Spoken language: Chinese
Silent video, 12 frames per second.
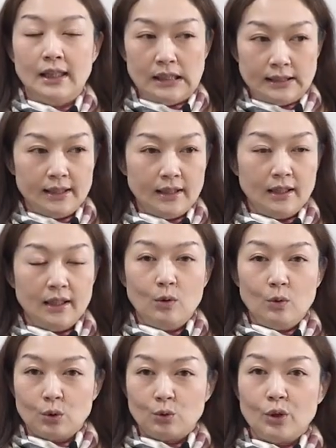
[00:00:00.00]
而且
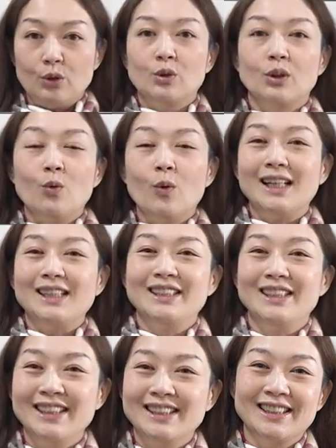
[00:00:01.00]
我对于我的外
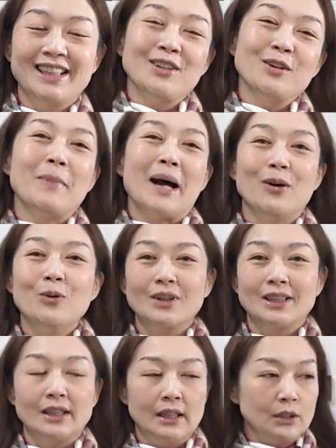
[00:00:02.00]
形也是很有把
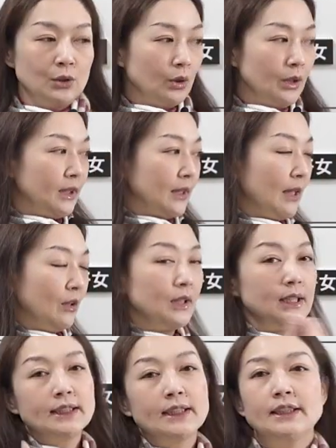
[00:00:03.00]
握的。所以当有
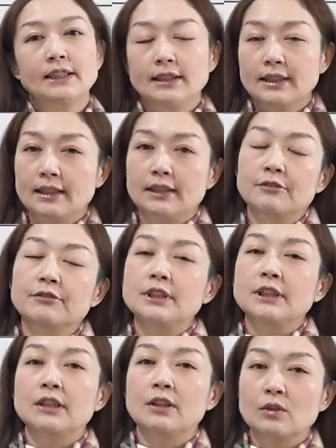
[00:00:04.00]
廉贞星在你的夫
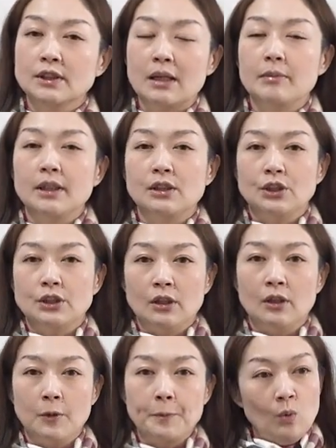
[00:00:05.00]
妻宫上面的时
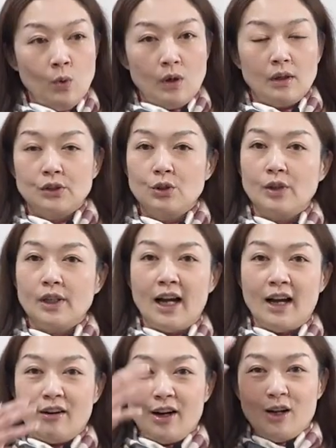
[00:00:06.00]
候，我就会
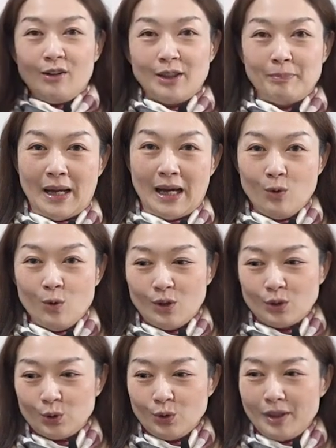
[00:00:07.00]
好好的把
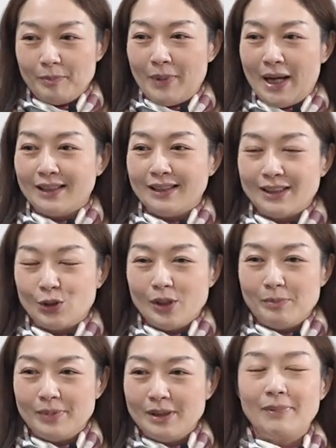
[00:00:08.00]
我最棒的、
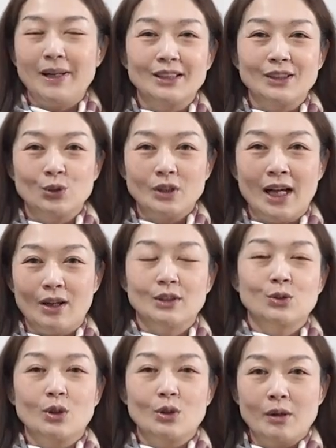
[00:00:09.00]
最倍棒的、最好
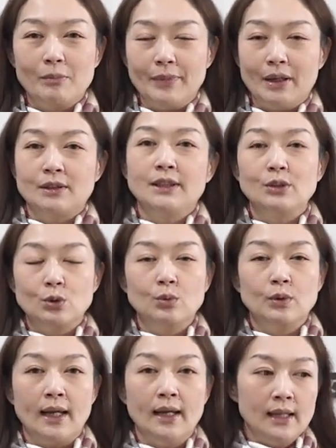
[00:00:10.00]
的状况表现
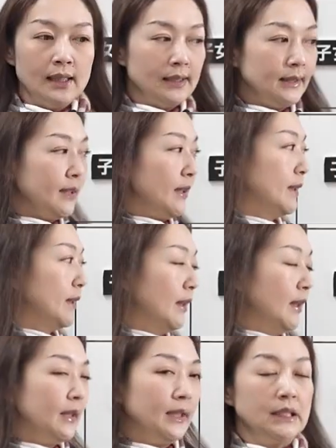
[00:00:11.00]
出来。而且呢，
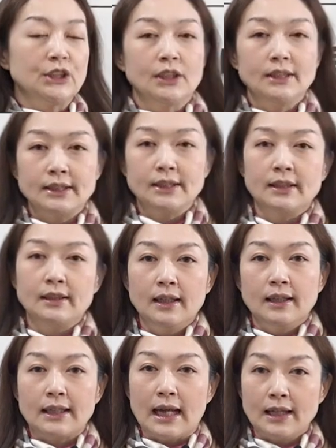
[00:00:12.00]
廉贞星
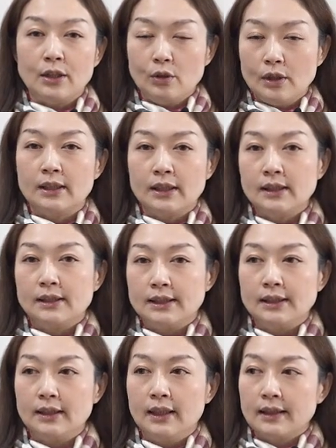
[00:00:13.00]
它有一个特
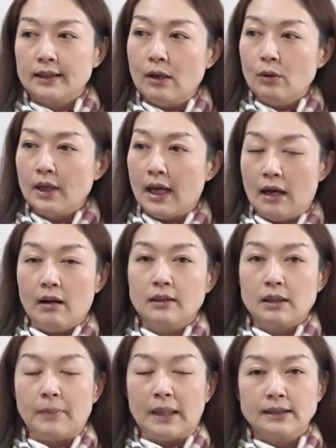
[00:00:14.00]
性，它会好
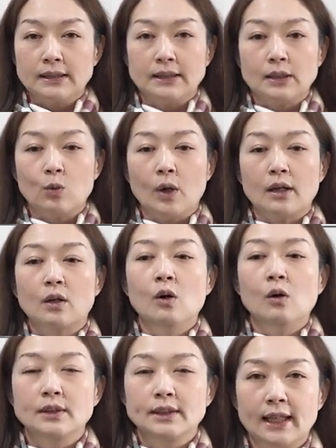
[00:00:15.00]
好的把自己管
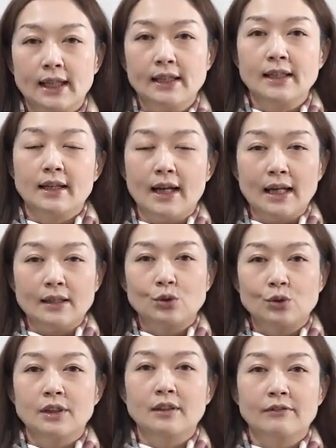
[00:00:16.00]
控在一个。安
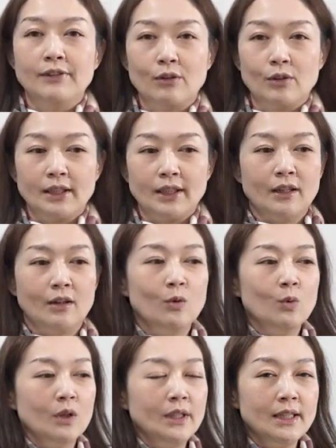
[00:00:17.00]
全的范围内哦，
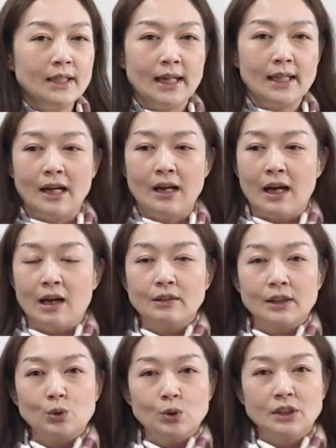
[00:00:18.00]
我应该要好
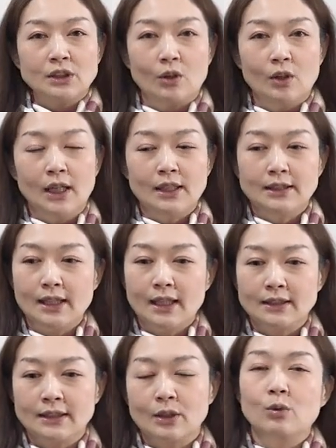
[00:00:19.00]
好的遵守这
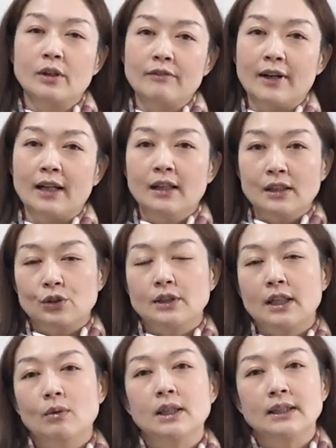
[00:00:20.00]
样子的规范。就
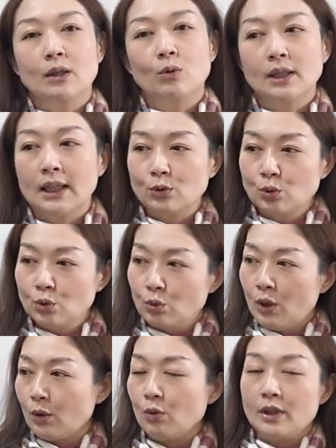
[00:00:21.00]
像外交官他出去
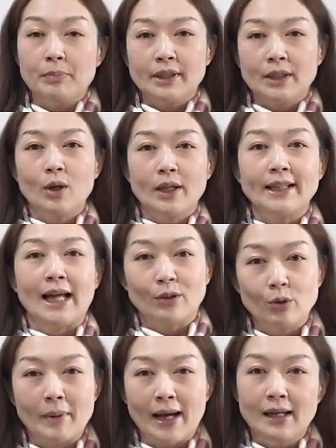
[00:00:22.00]
外国也不能乱
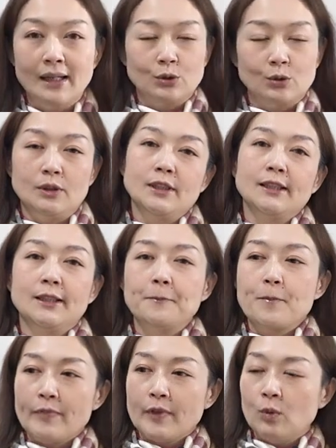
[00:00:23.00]
来，对吧？所以
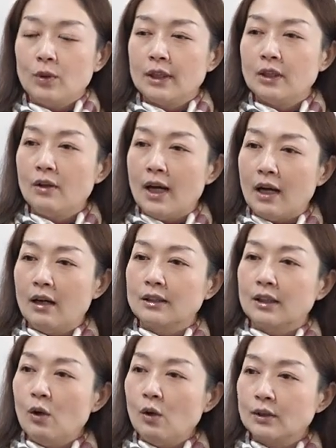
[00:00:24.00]
呢，我能够好
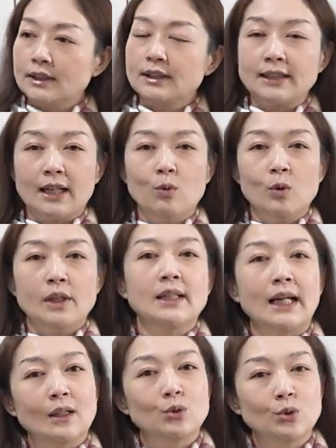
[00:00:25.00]
好的控制在我
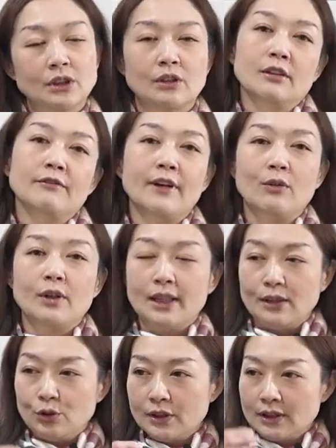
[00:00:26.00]
应该要遵守的范围
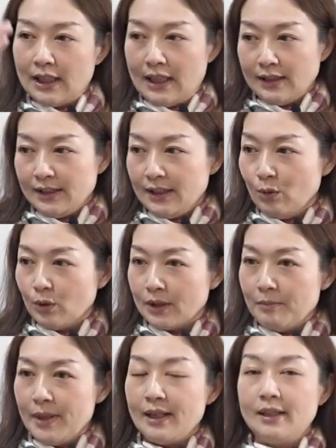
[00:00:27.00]
内去展现我
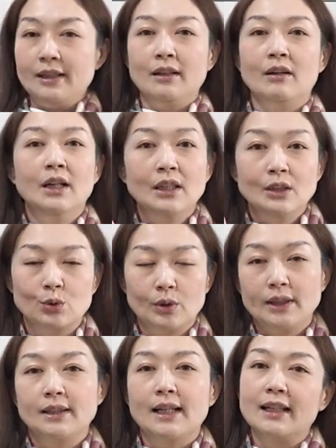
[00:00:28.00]
的魅力哦。
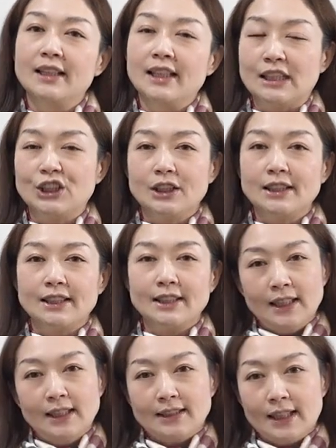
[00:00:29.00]
所以当廉贞
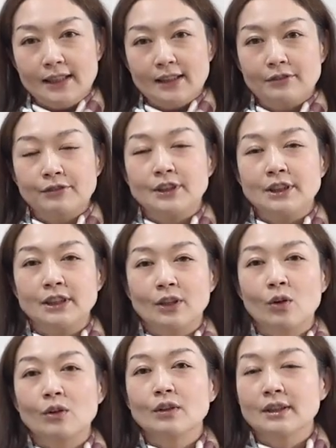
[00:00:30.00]
星在你的夫妻
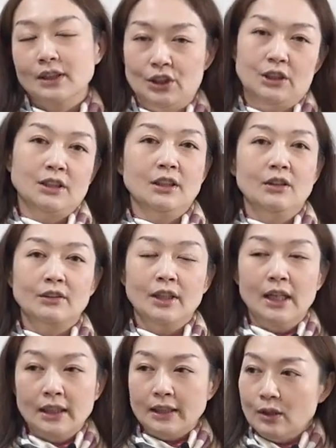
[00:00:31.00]
宫的时候，
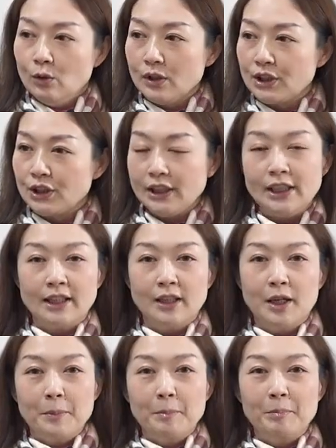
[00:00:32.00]
你会是一
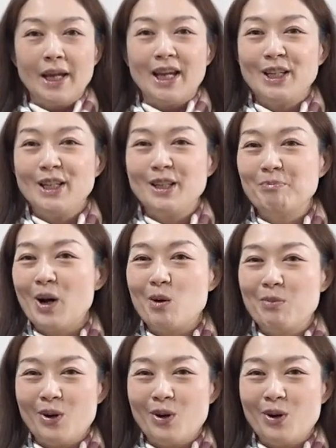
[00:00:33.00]
个魅力爆